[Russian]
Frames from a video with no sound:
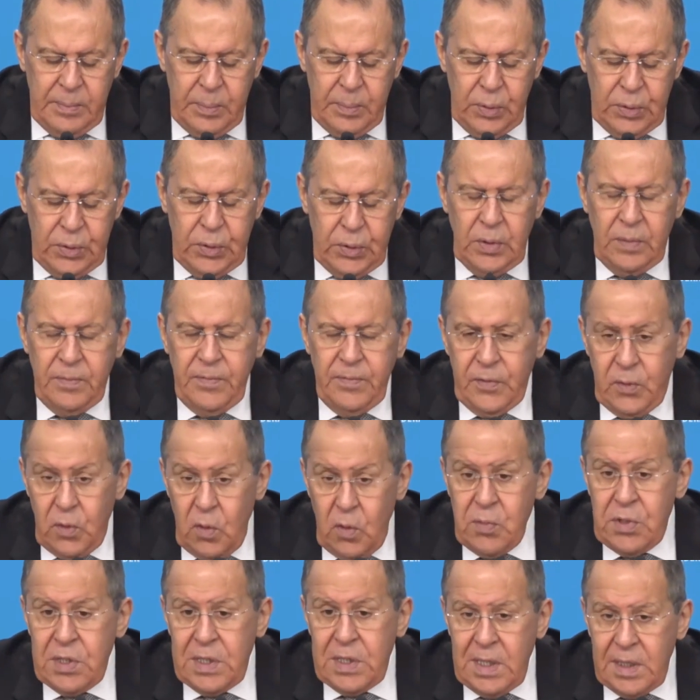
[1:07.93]
путем в
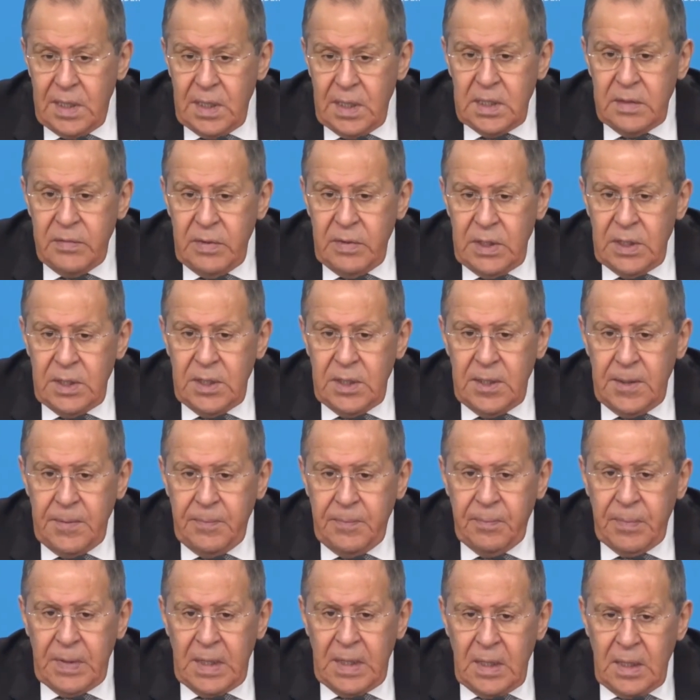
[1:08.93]
том числе
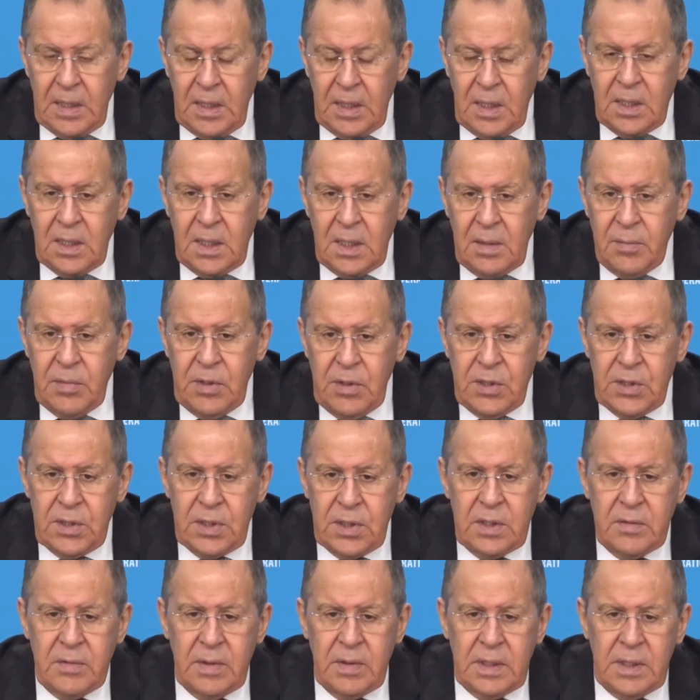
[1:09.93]
развития
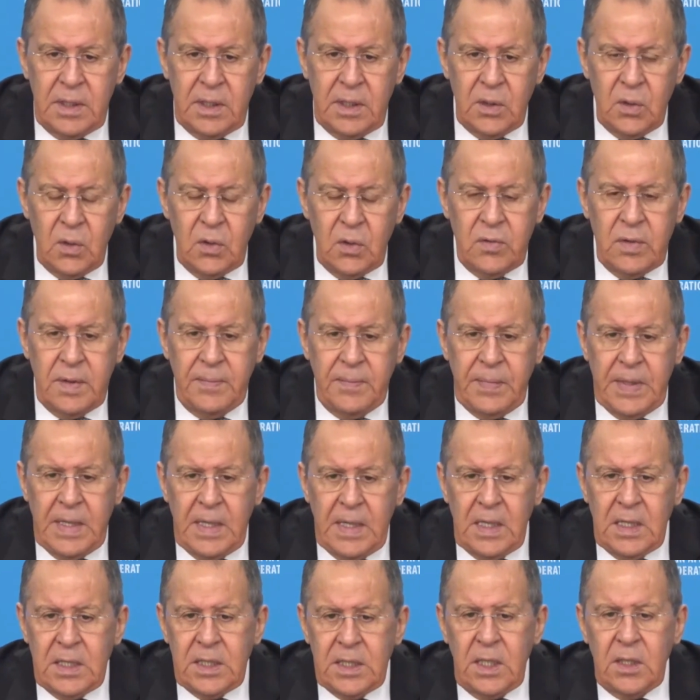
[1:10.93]
экономического и иного
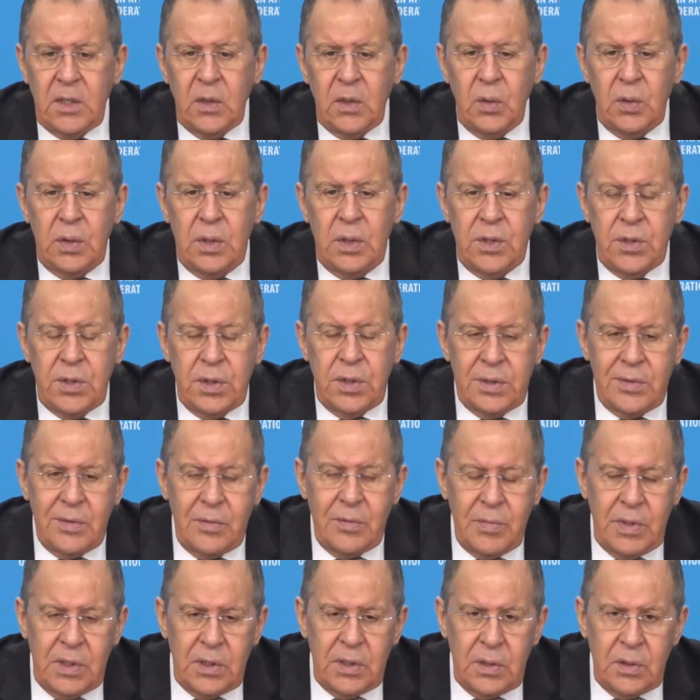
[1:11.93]

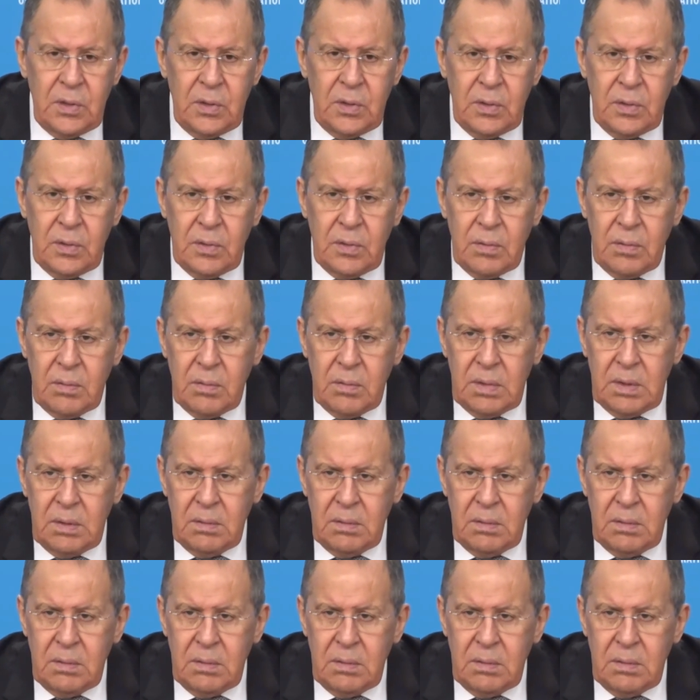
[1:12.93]
сотрудничества между